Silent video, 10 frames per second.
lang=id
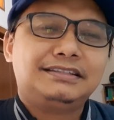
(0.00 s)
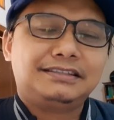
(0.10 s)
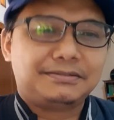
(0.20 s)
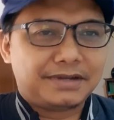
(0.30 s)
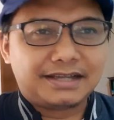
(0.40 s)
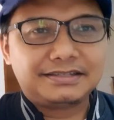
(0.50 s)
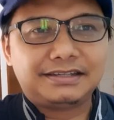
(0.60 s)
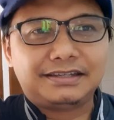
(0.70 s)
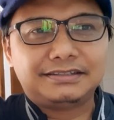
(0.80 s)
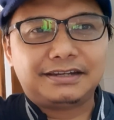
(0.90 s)
Terima
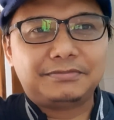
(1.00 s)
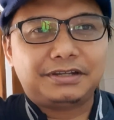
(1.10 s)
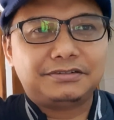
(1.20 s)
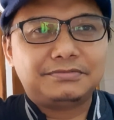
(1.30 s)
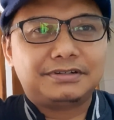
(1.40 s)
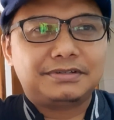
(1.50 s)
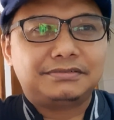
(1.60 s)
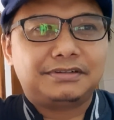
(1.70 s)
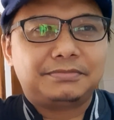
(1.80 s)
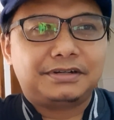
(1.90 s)
kasih. Assalamualaikum
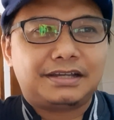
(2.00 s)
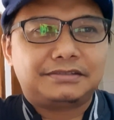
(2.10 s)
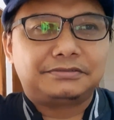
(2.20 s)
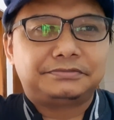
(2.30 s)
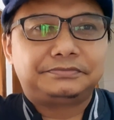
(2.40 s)
warahmatullahi wabarakatuh.